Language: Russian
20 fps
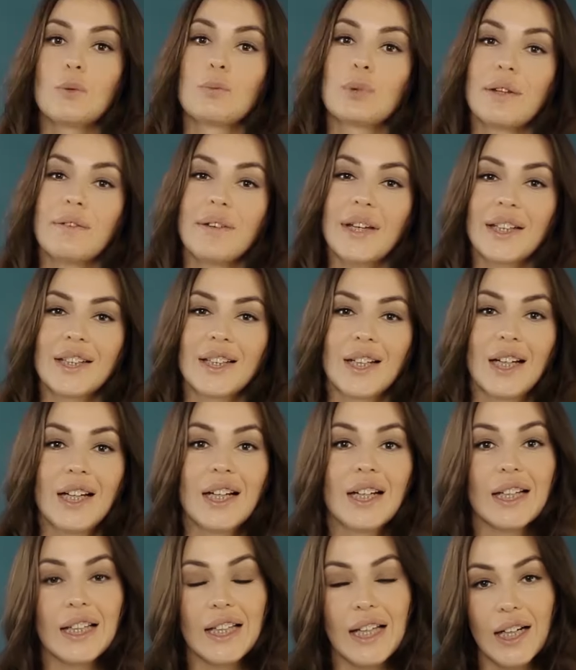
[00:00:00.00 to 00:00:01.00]
Привет!
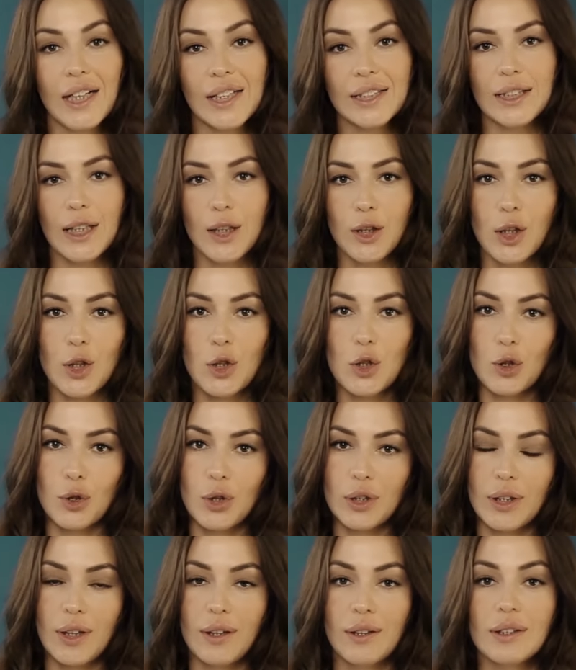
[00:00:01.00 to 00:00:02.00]
Я Ксения
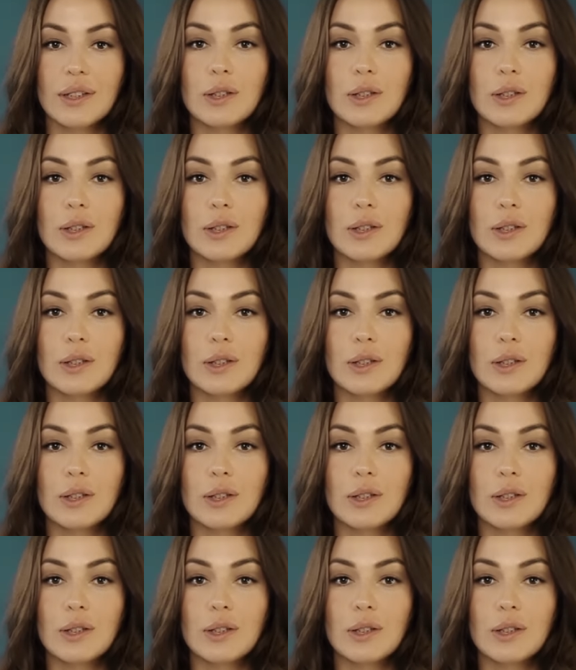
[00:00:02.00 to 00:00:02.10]
Черная,